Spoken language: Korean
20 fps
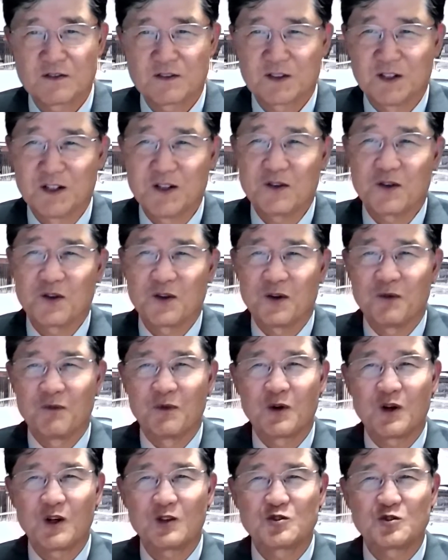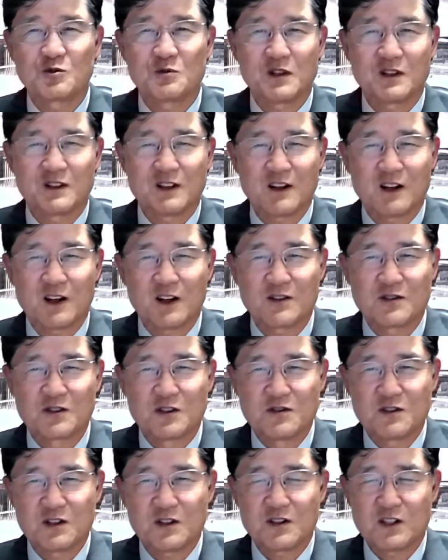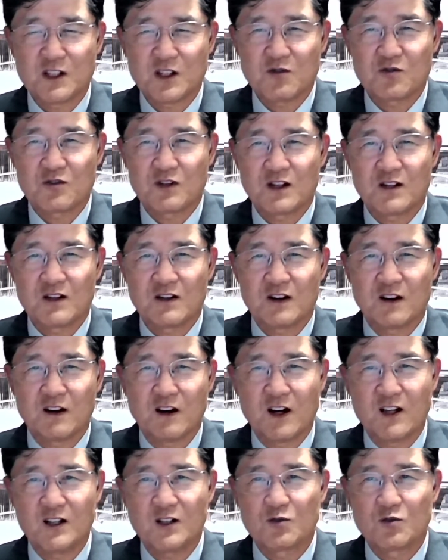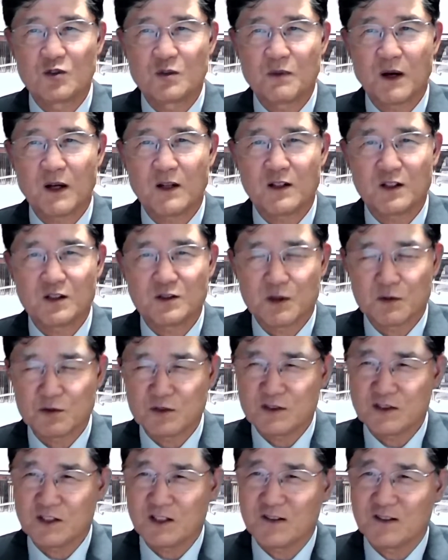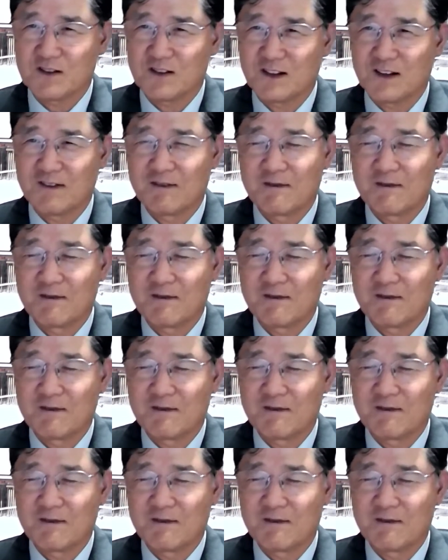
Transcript: 그리고 몰래 숨어 있다가 전쟁을 이기고 나니까 아 이거 우리 밥그릇이 없어지겠는데?